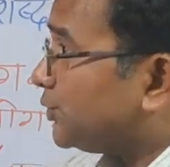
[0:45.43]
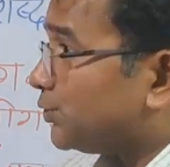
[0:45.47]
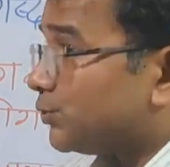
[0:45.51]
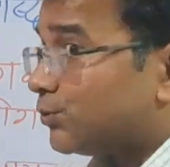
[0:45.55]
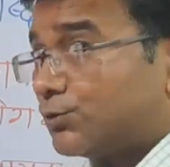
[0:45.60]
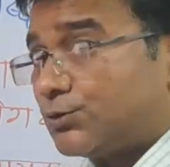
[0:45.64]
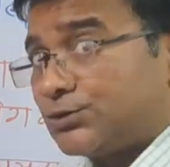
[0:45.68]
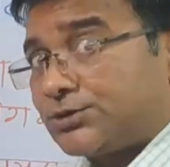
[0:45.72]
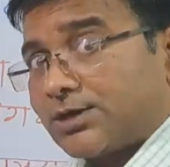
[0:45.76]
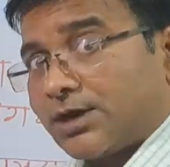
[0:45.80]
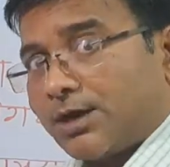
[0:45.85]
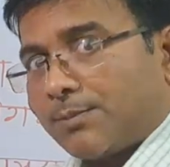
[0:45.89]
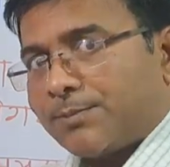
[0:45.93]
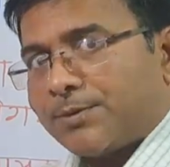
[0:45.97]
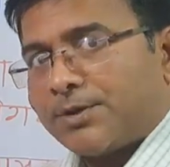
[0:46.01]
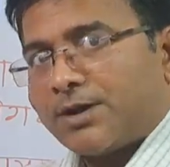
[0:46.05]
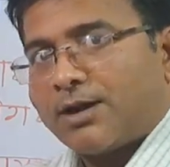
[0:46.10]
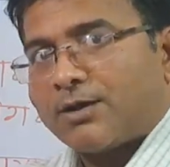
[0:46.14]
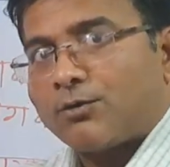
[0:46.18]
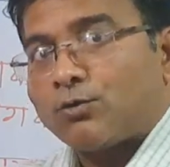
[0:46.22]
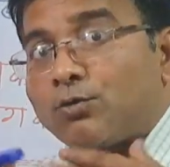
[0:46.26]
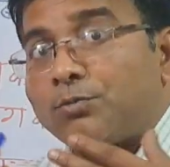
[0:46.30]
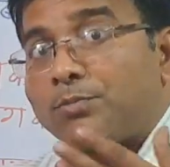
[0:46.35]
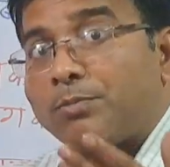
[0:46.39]
यूज
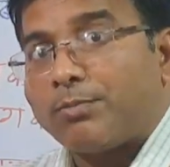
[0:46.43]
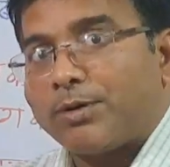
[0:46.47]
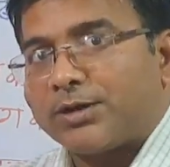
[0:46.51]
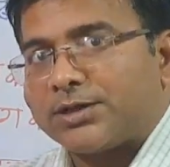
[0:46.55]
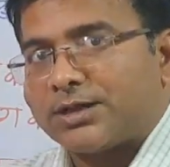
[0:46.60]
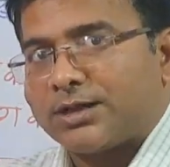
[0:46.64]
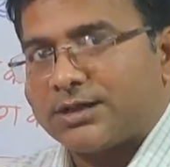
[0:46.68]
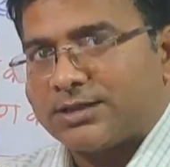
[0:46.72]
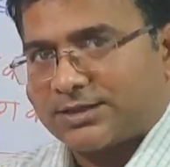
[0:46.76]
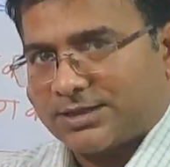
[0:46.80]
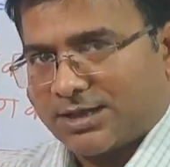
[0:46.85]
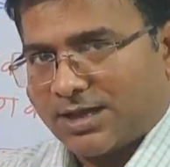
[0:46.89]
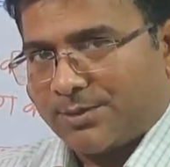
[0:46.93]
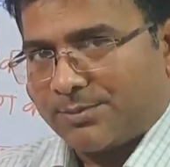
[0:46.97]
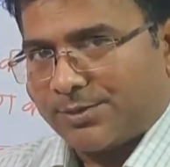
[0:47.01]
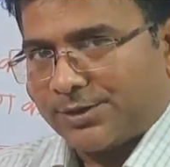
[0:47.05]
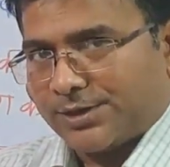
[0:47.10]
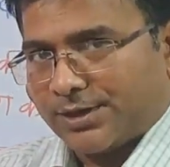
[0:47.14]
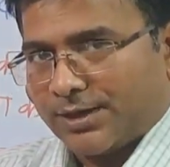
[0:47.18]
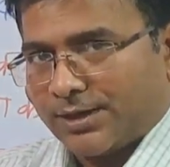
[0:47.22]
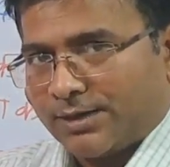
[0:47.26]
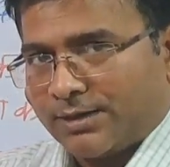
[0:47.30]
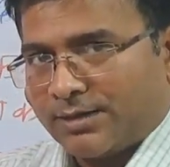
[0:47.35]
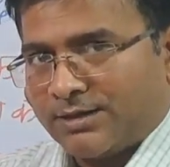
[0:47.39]
अपना रूप बदलता
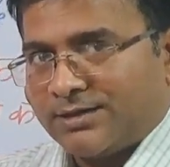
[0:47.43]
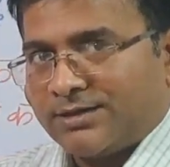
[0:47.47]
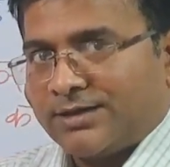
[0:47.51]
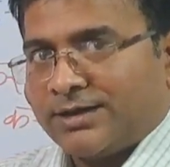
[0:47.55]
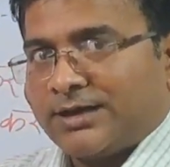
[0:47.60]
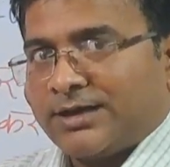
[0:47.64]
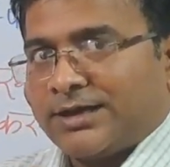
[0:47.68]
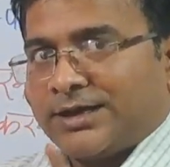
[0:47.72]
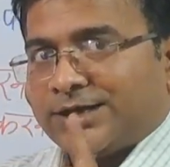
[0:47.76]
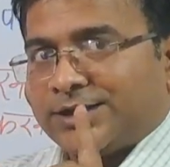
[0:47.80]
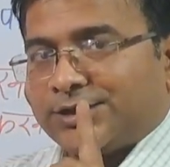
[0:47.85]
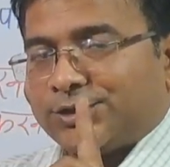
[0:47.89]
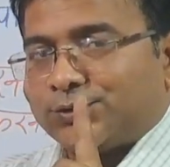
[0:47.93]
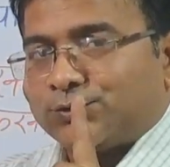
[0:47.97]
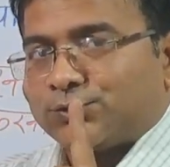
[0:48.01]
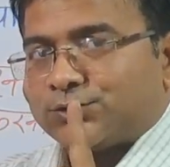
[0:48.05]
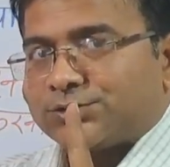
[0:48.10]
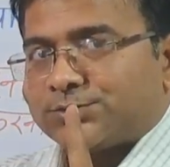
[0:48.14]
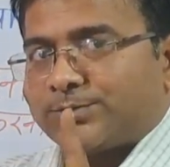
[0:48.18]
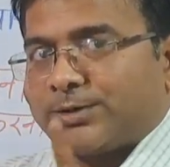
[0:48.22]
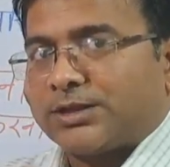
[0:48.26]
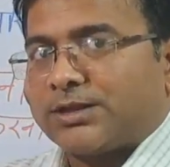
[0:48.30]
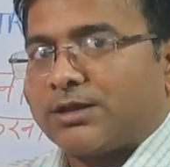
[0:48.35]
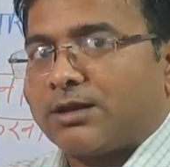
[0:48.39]
भी है
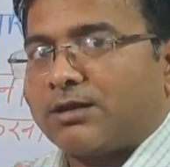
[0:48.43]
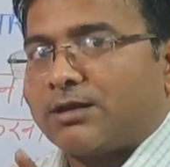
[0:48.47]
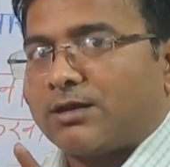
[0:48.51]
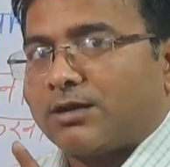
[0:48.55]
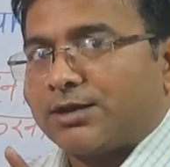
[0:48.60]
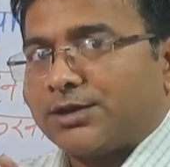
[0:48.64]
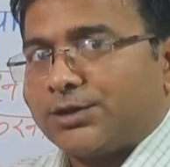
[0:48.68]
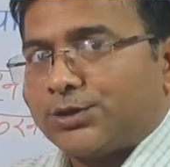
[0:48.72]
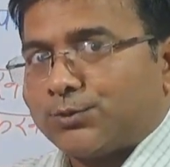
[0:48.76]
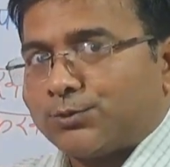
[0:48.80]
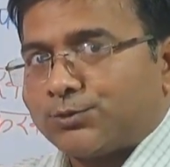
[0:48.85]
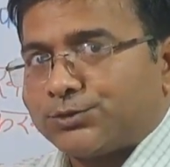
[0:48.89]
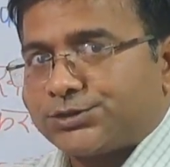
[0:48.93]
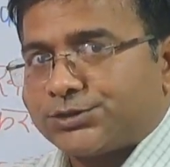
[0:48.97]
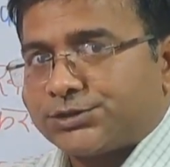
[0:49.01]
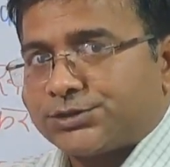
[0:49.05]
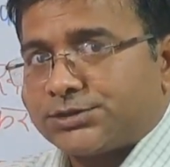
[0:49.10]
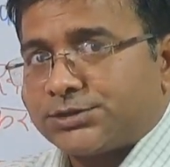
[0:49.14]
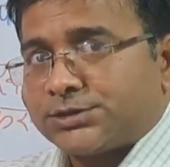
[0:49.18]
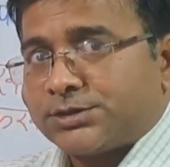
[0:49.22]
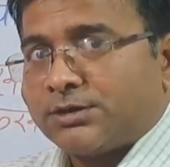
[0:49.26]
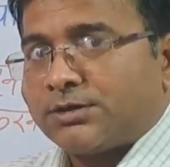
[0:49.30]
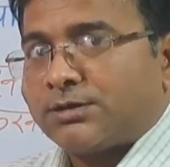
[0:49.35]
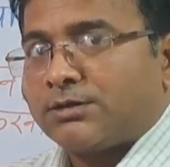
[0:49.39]
यूज बदलकर
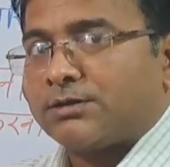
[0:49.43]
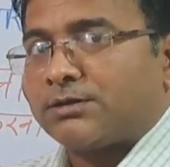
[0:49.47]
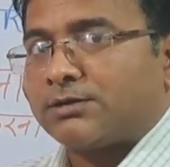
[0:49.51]
यूज्ड